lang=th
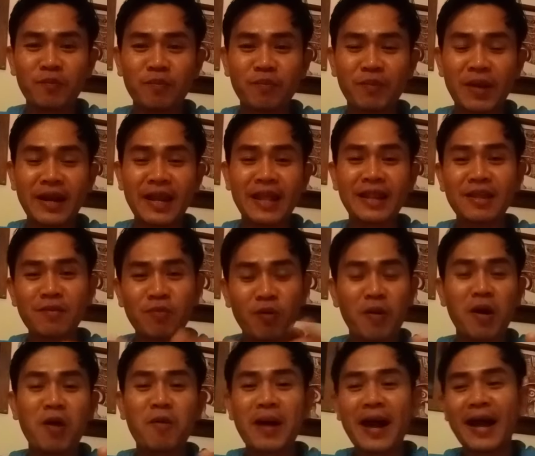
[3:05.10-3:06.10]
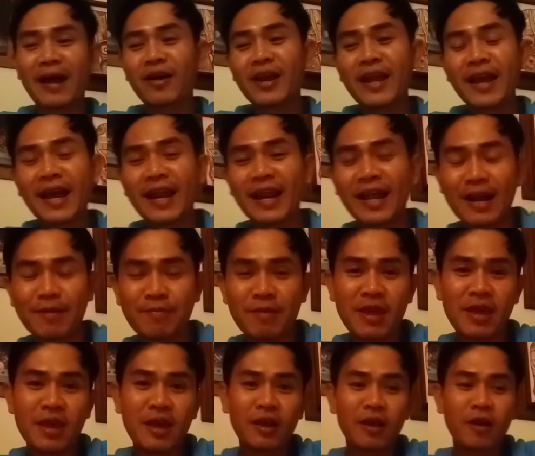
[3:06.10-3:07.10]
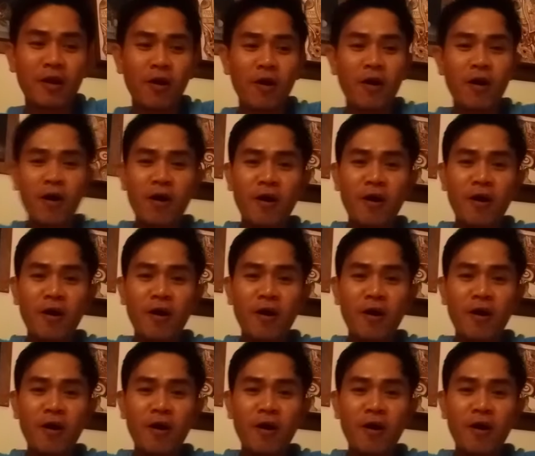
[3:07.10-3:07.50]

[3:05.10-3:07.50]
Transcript: ประเด็นที่ผมเอามาก็แล้วกันนะครับ ก็